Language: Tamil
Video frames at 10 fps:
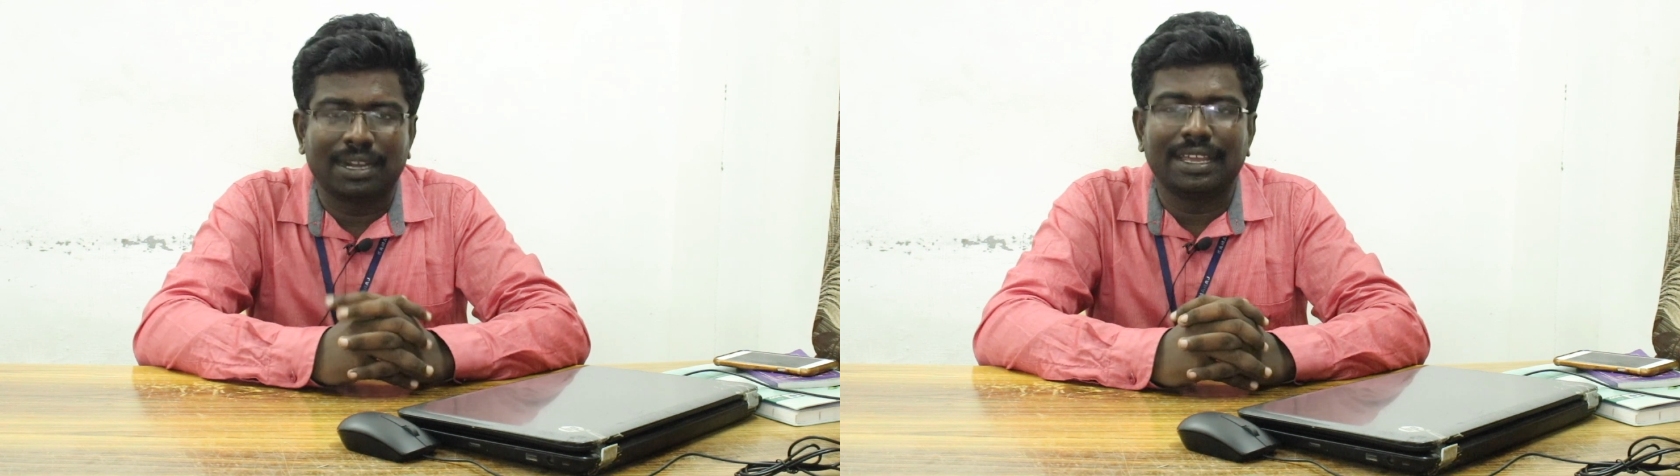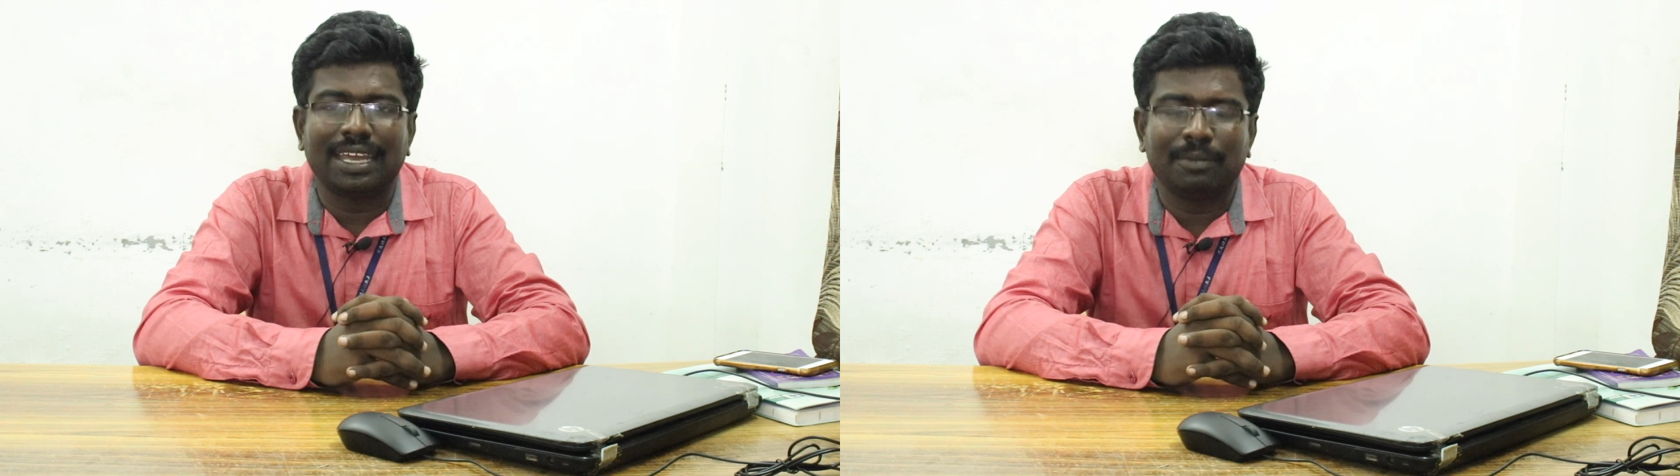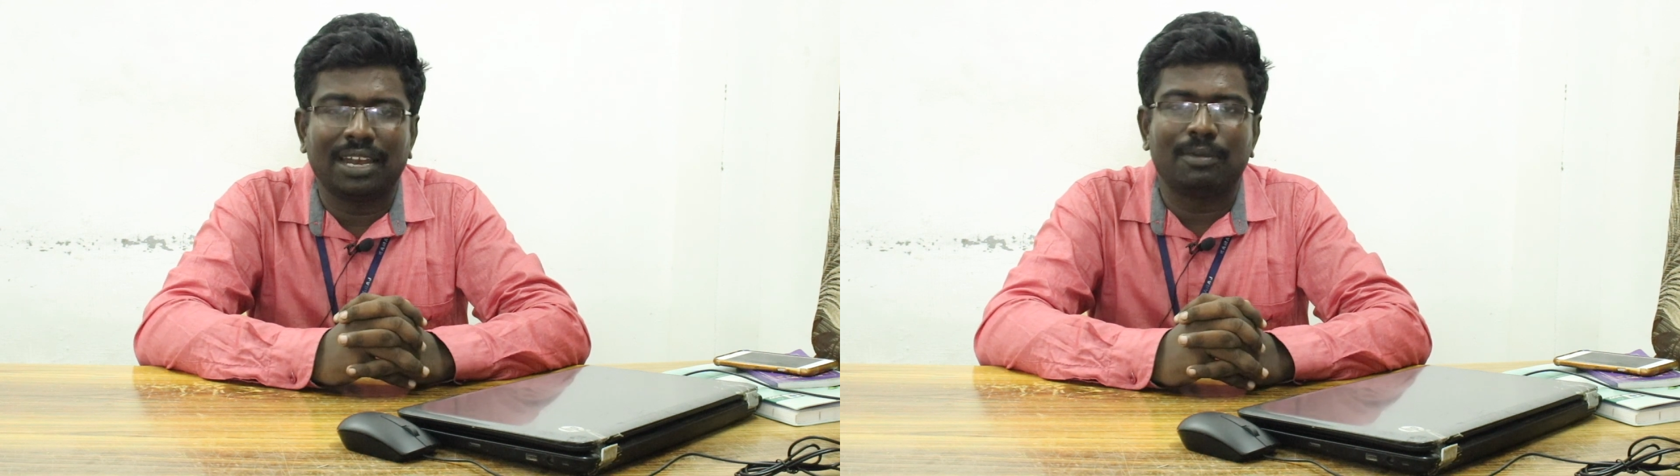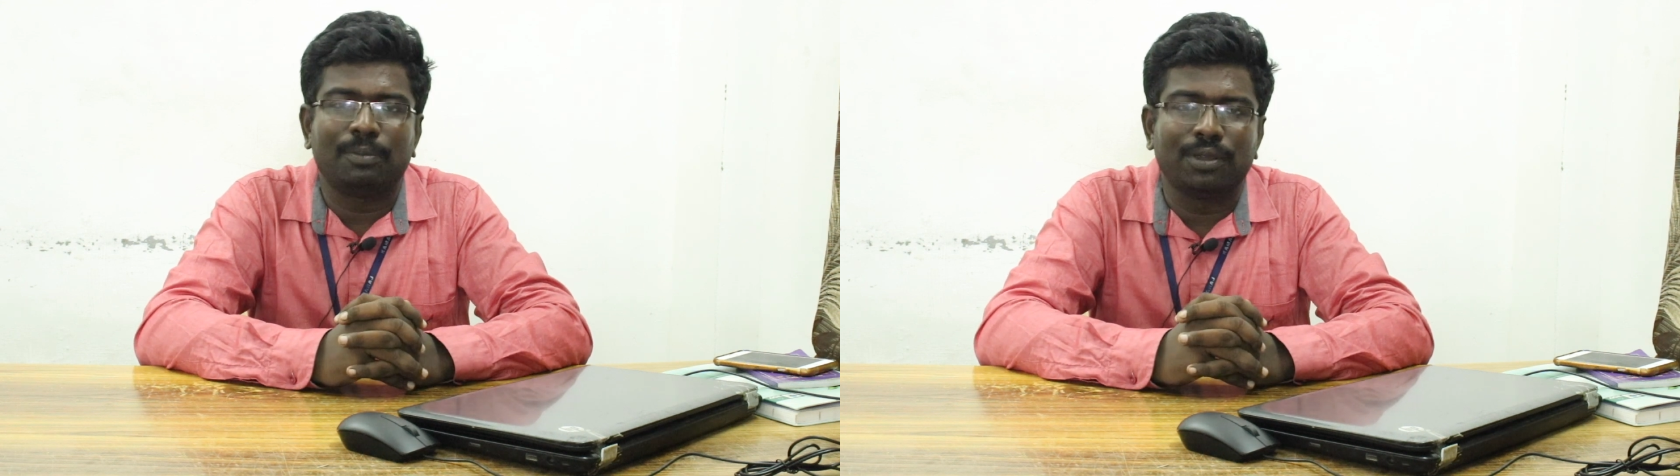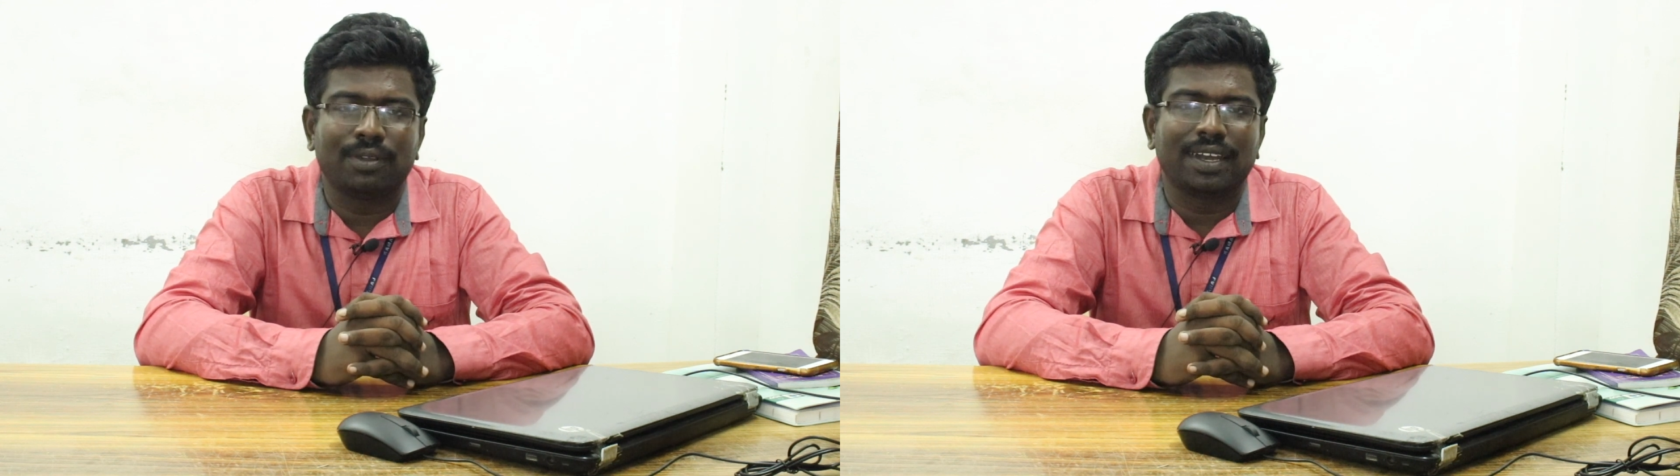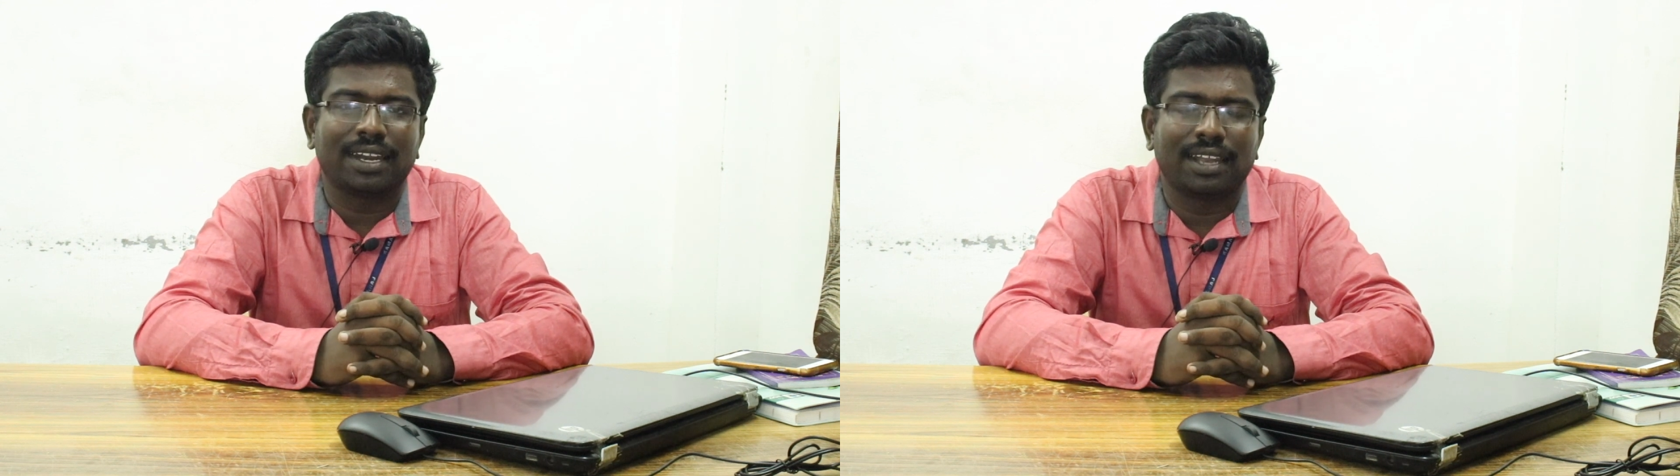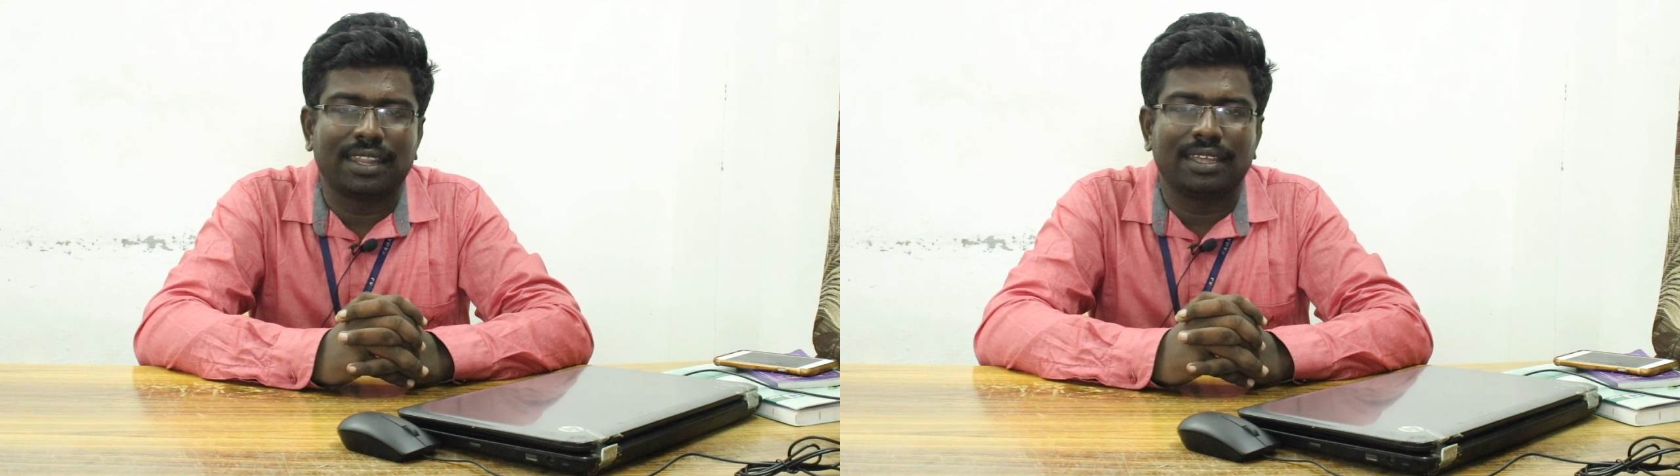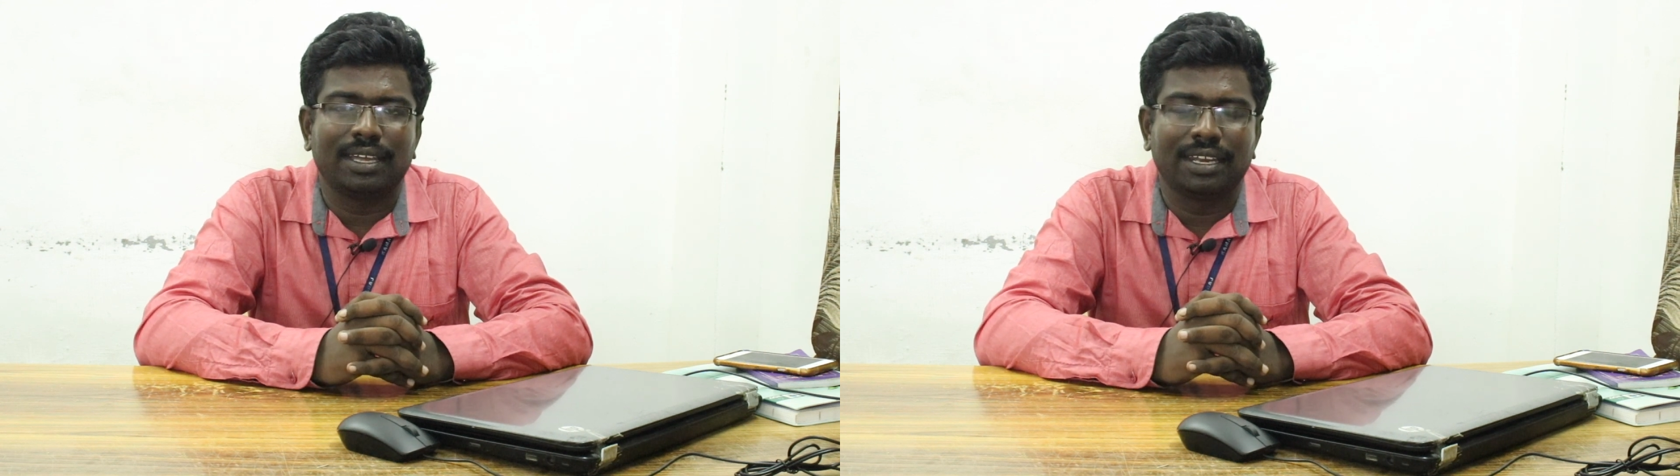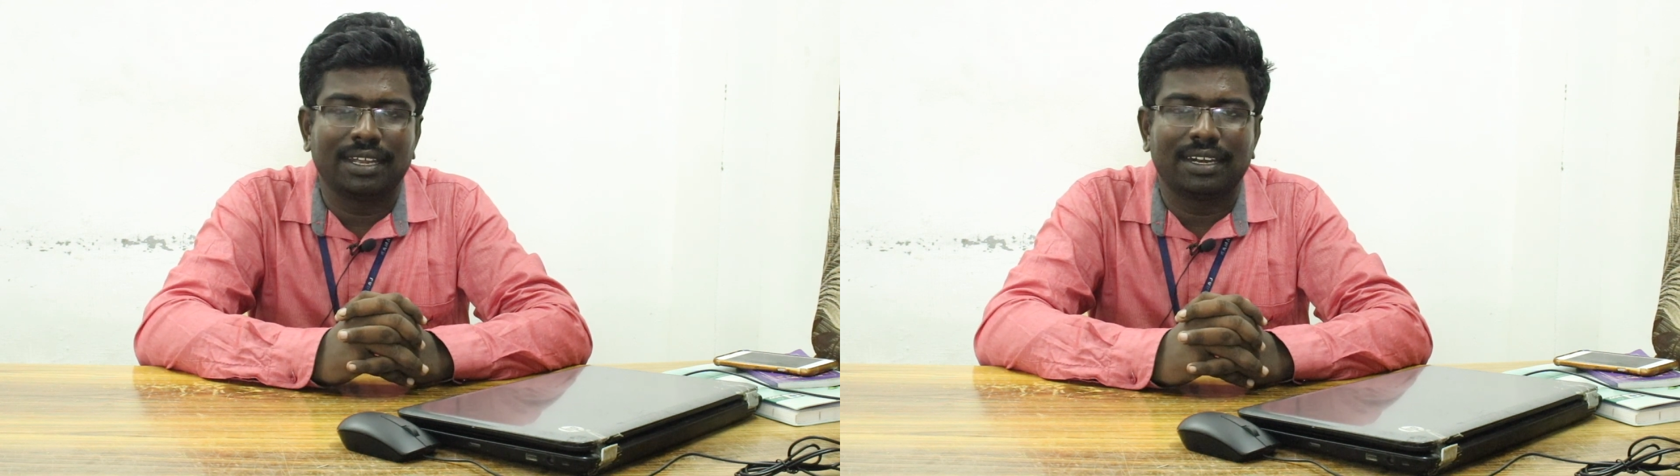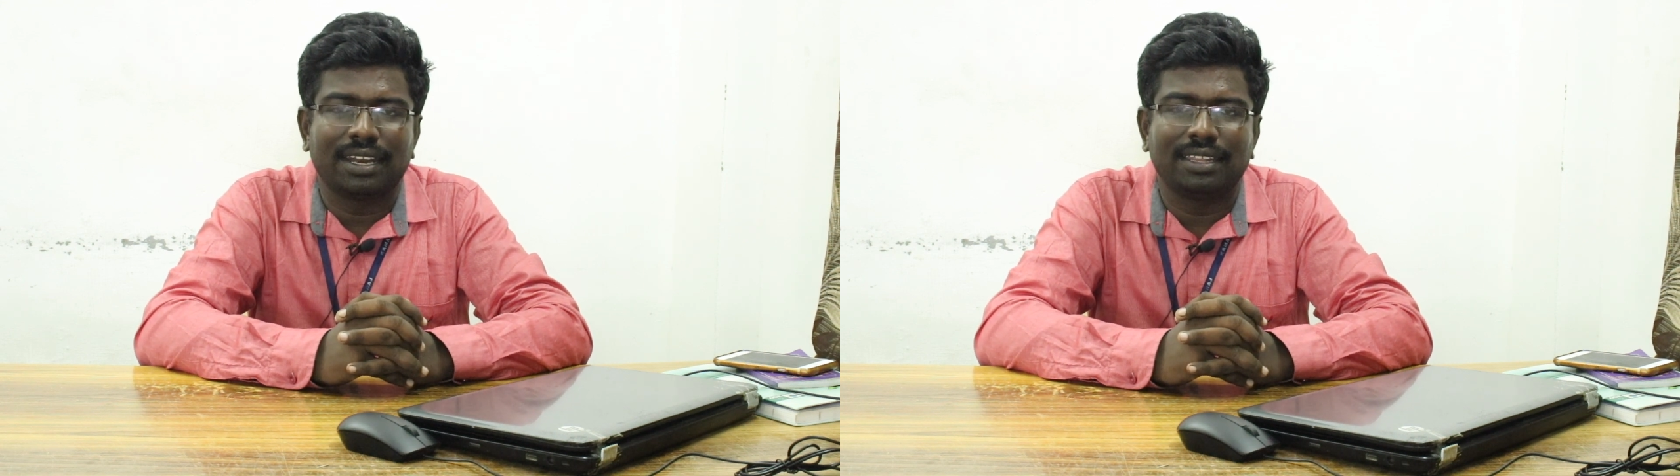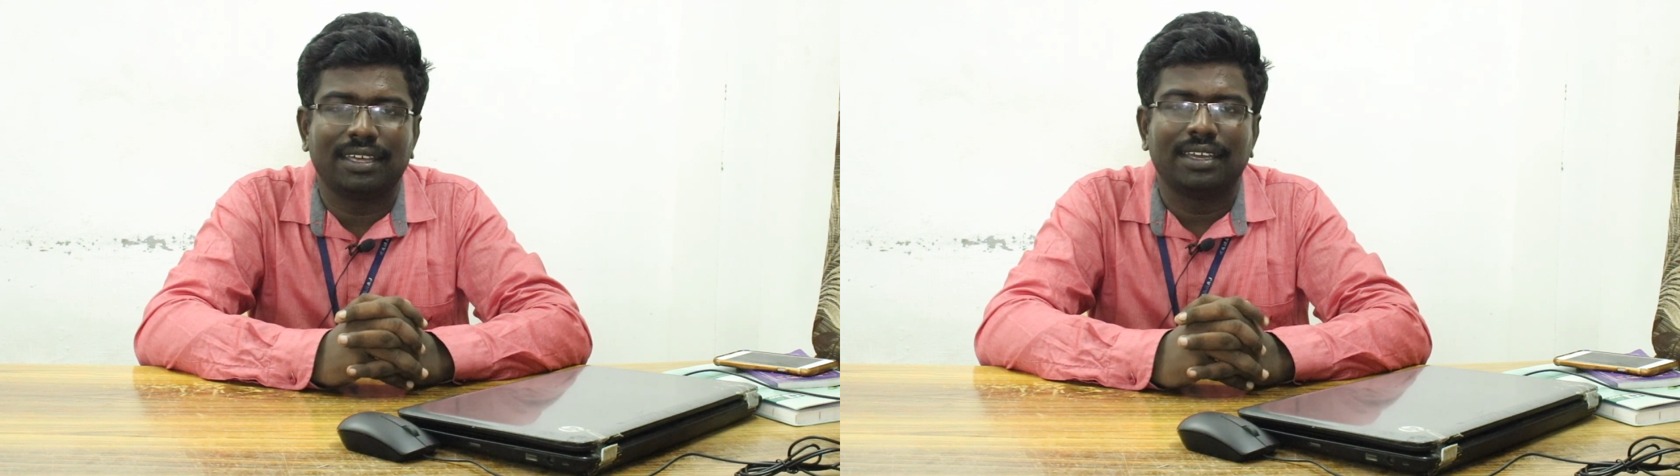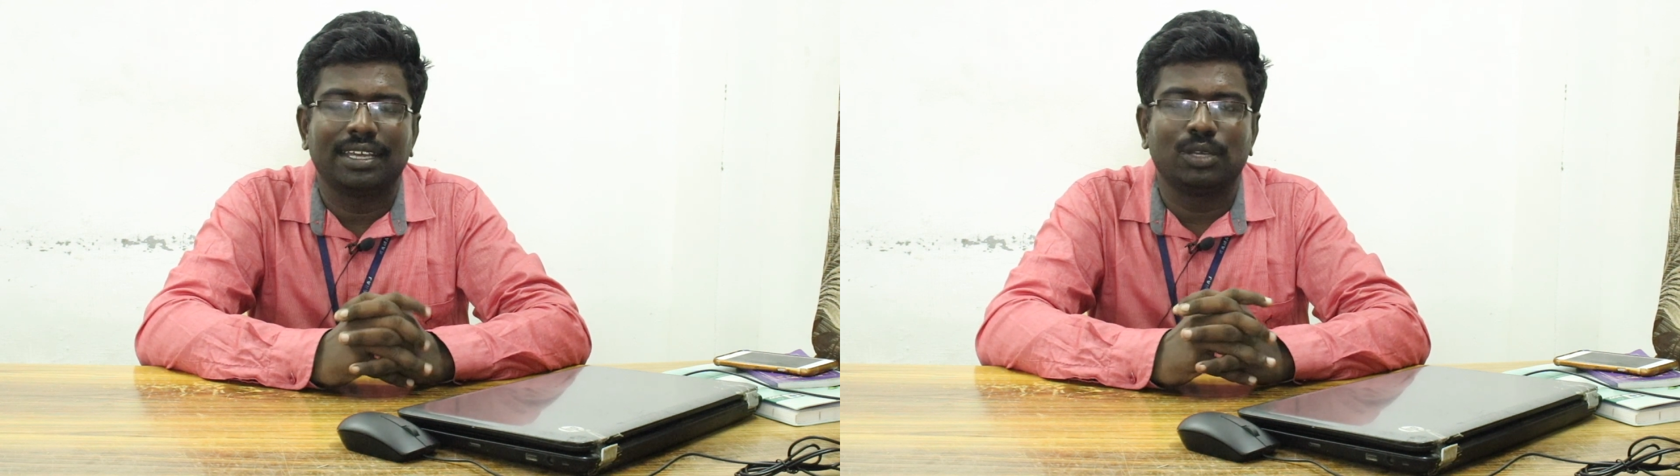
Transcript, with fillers: நமக்கு நேரம் இல்லாமல் போய்கொண்டிருக்கிறது இருக்கின்றது